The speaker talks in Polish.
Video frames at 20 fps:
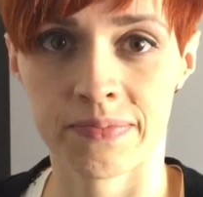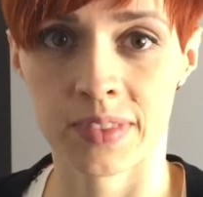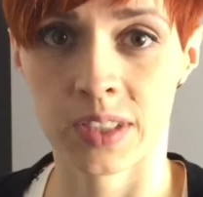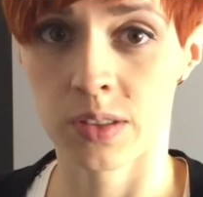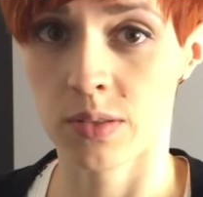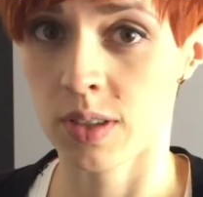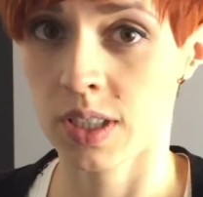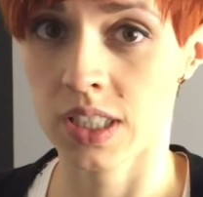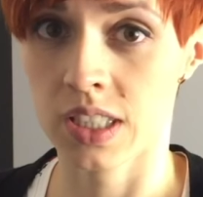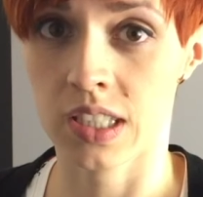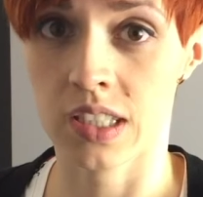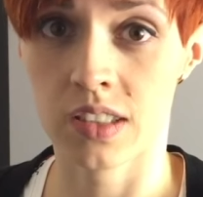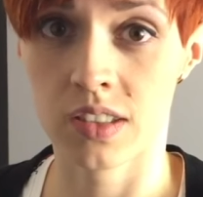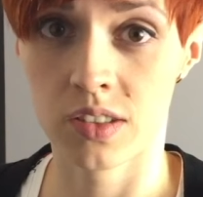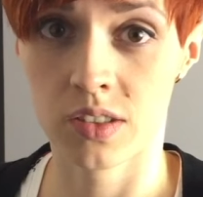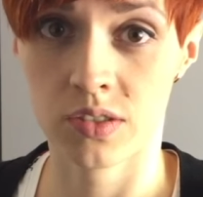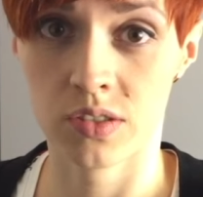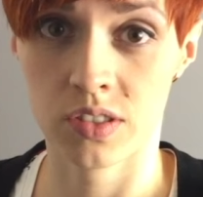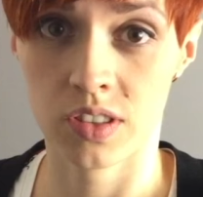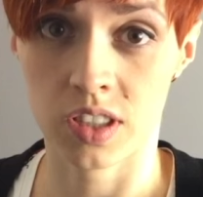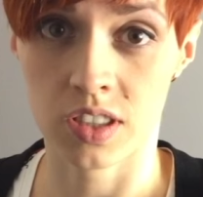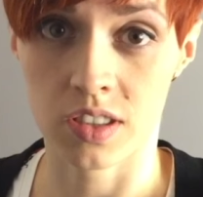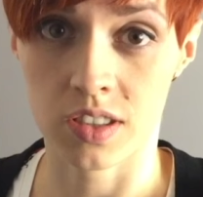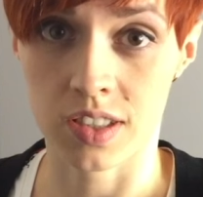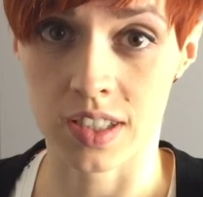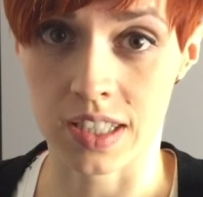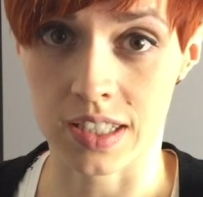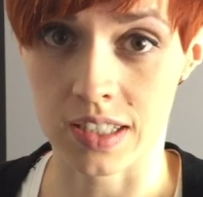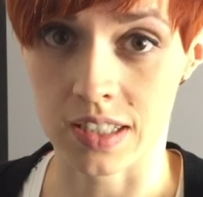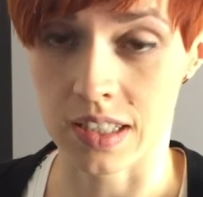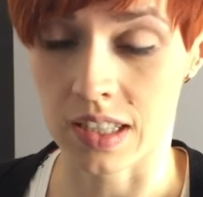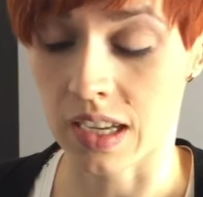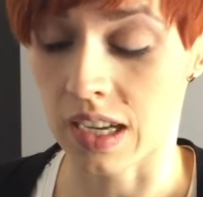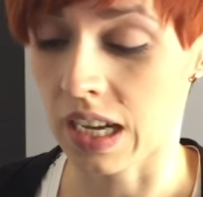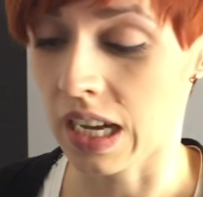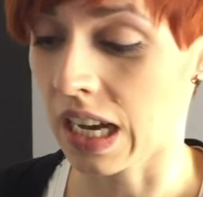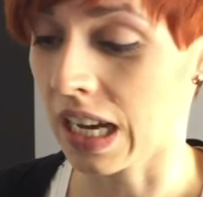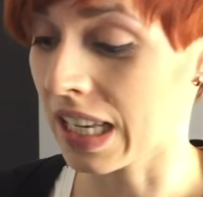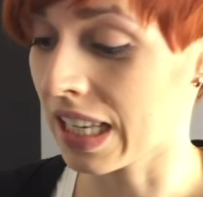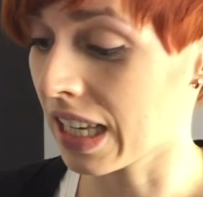Słuchajcie, jest godzina 16,
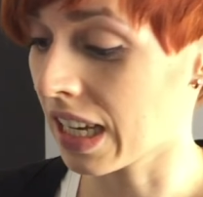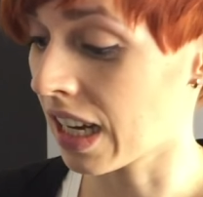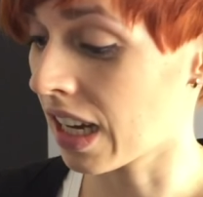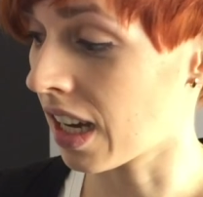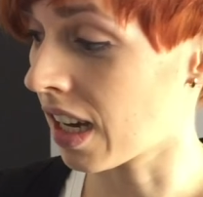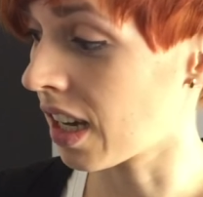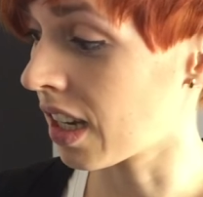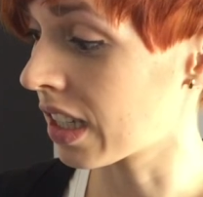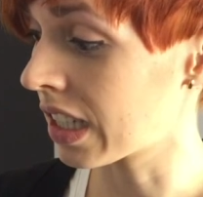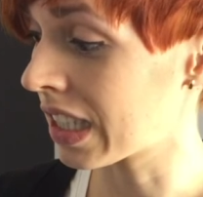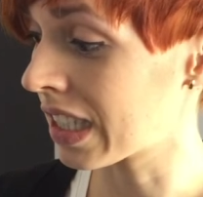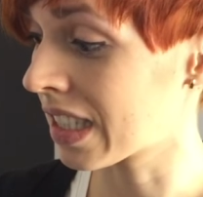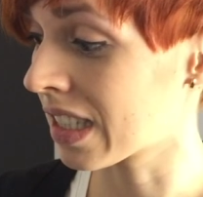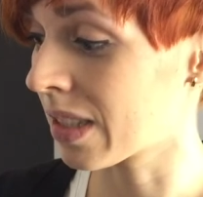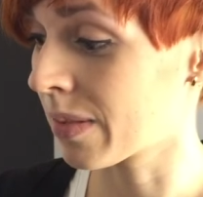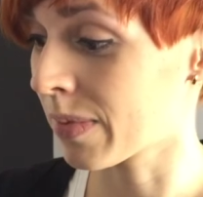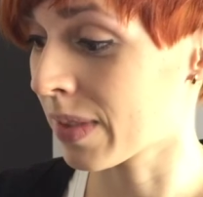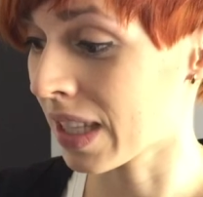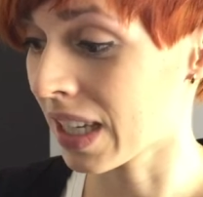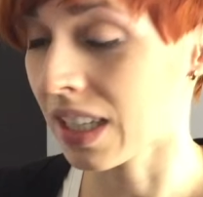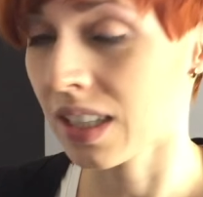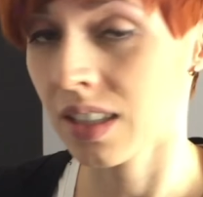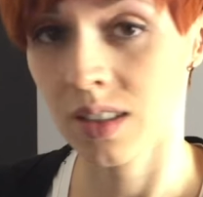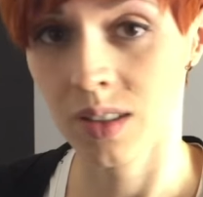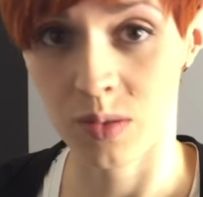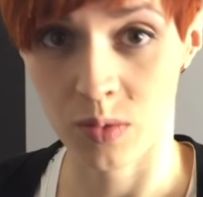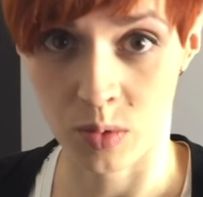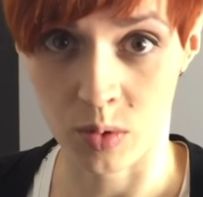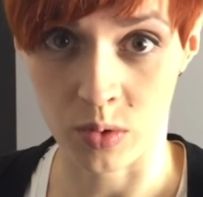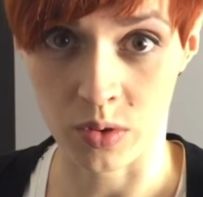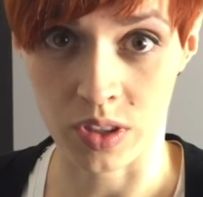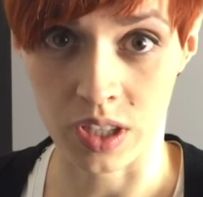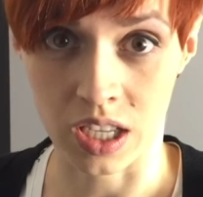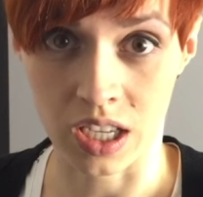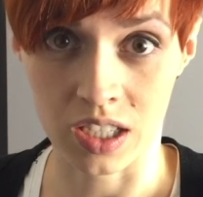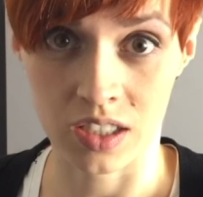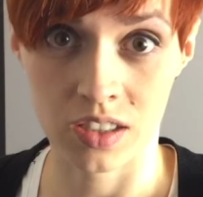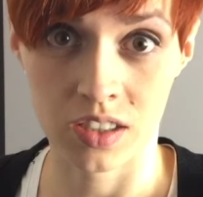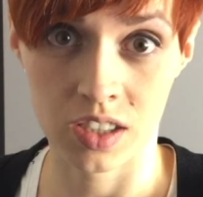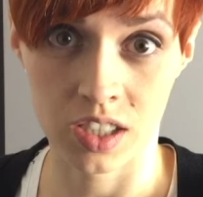a ja jestem tak
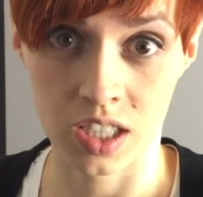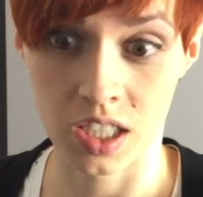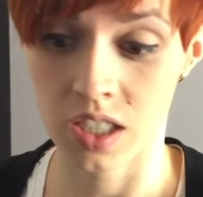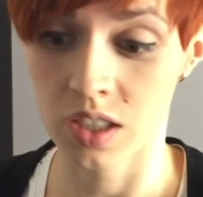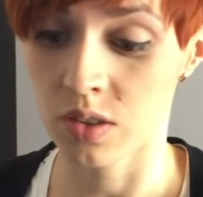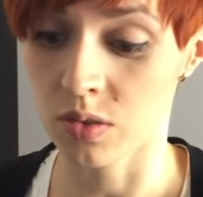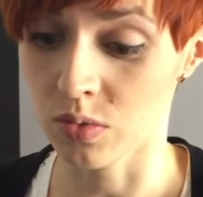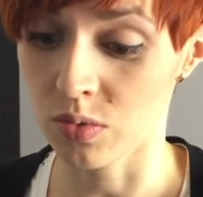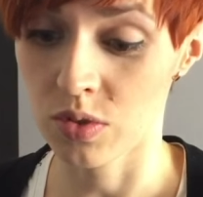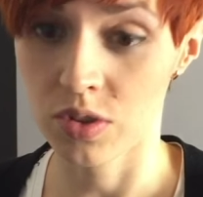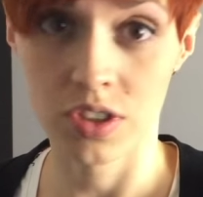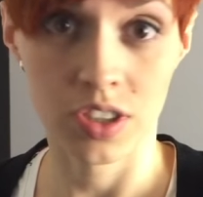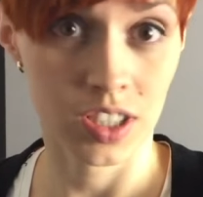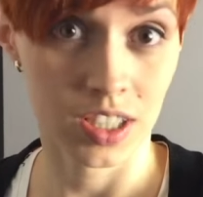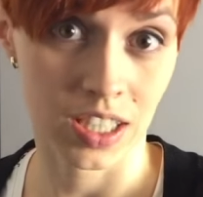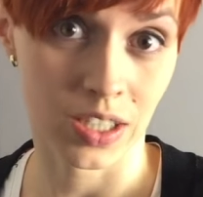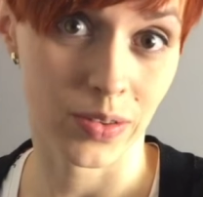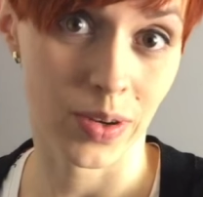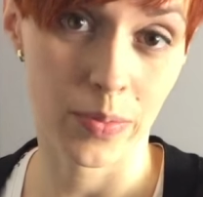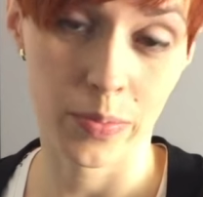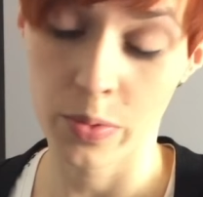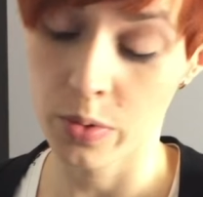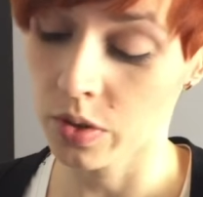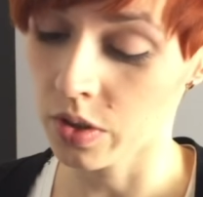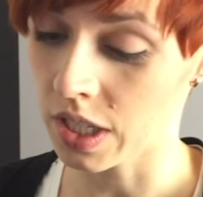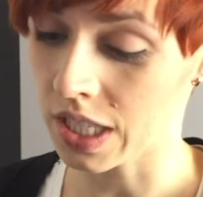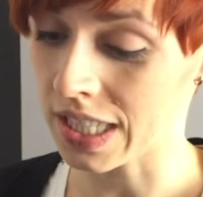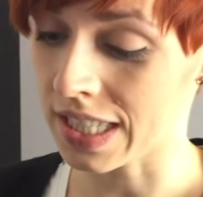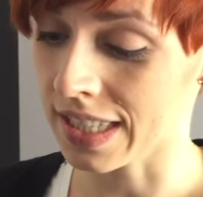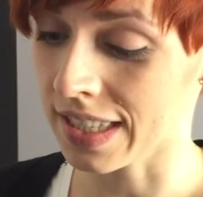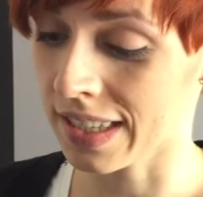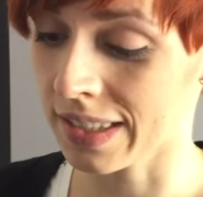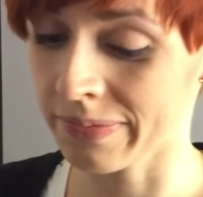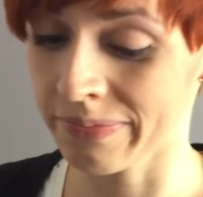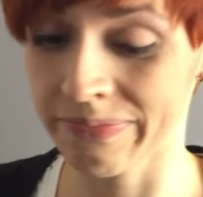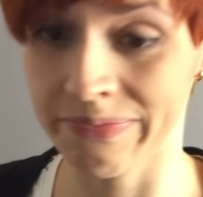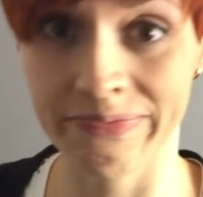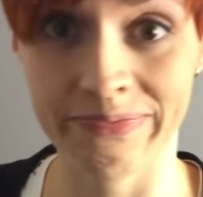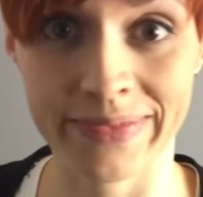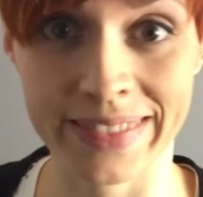głodna, że już sięgnęłam po kolację.
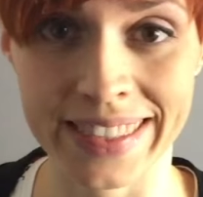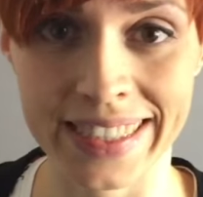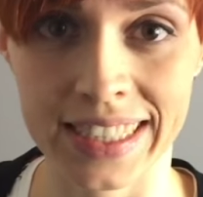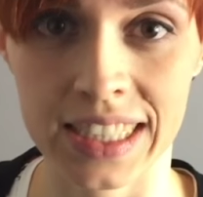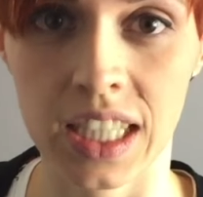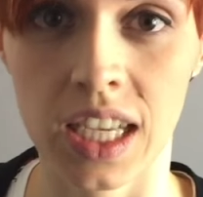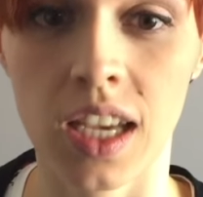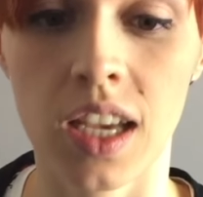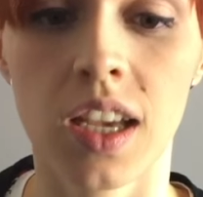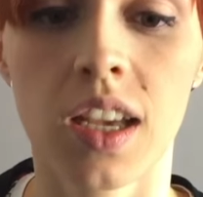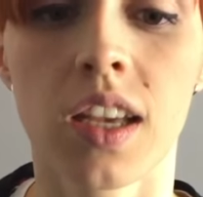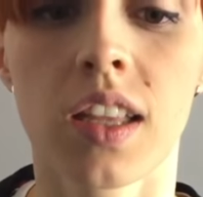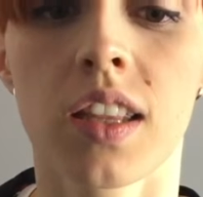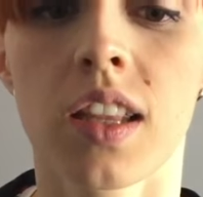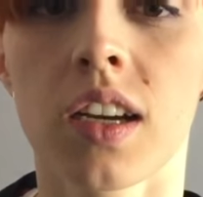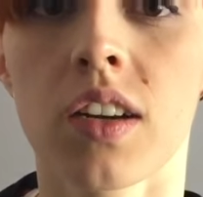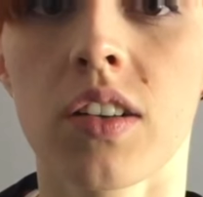Na